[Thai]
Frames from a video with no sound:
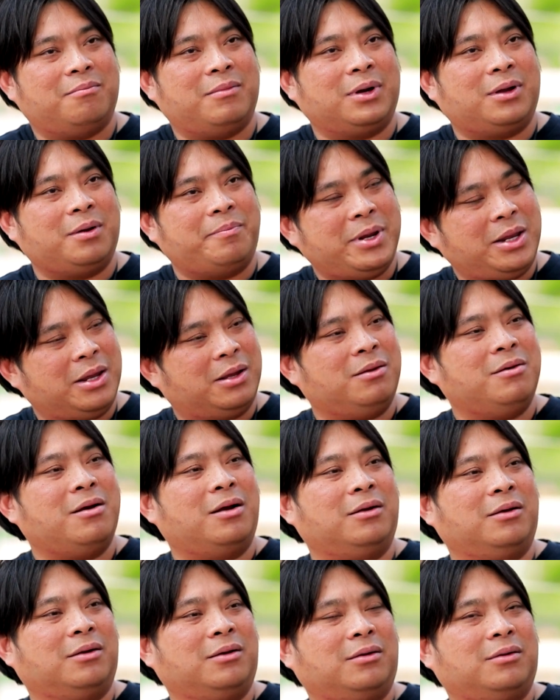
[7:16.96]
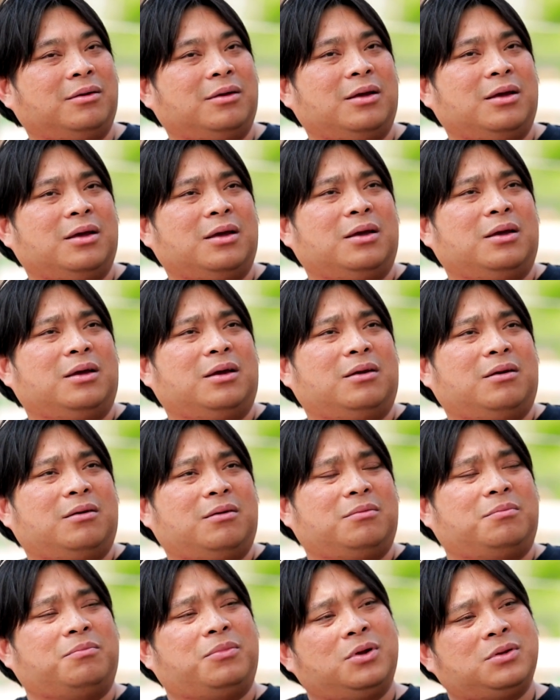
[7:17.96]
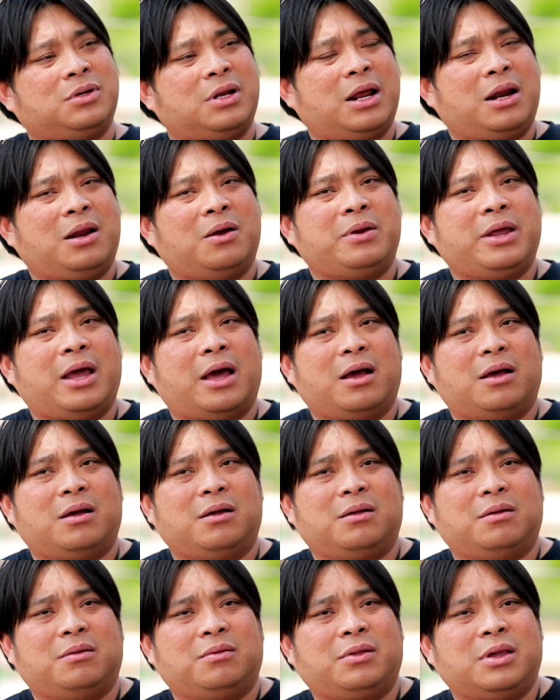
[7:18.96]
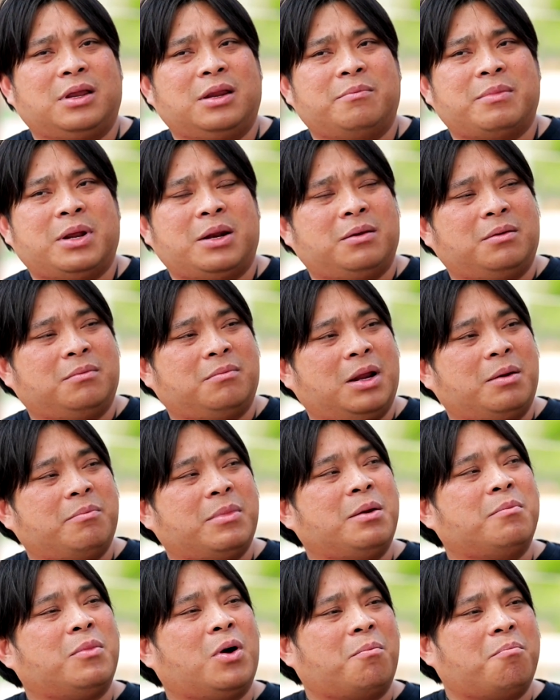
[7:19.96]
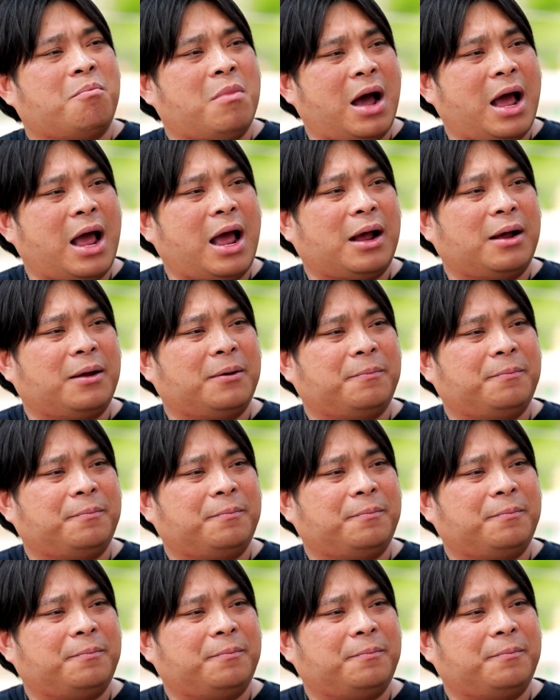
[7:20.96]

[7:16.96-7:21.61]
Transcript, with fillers: มันก็เป็นอีกเรื่องหนึ่งเพราะฉะนั้นแล้วเนี่ยสิ่งนี้มันมันมันบอบบาง